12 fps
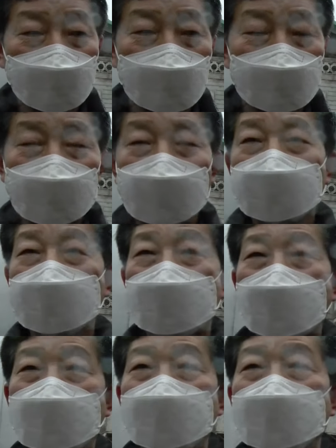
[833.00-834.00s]
포기하지
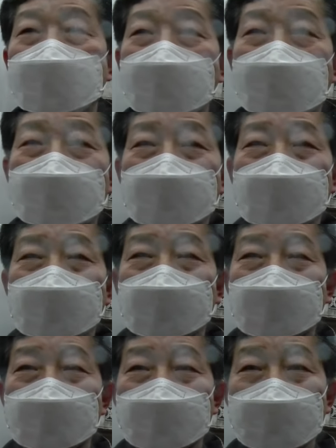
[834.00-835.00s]
않는 이상은
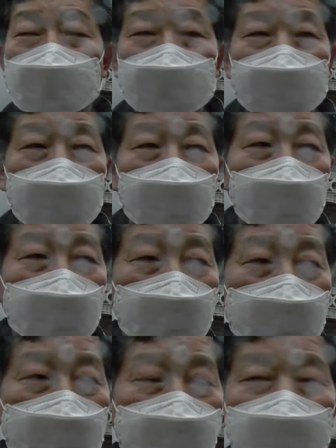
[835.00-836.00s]

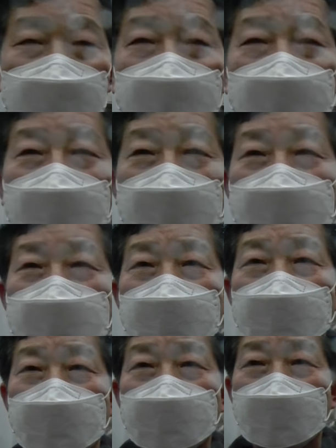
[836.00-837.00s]
대한민국 침투를 위해서
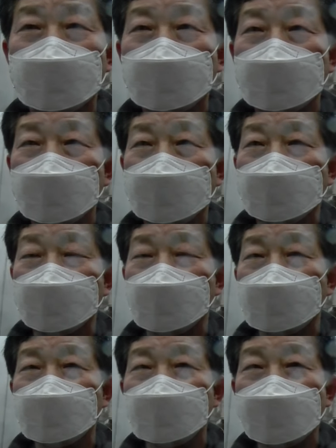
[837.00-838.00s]
숨겨놓은
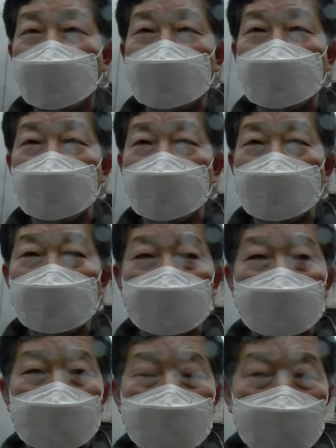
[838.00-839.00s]
무기입니다.
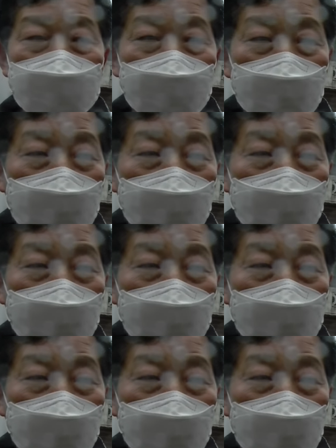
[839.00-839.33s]
그래서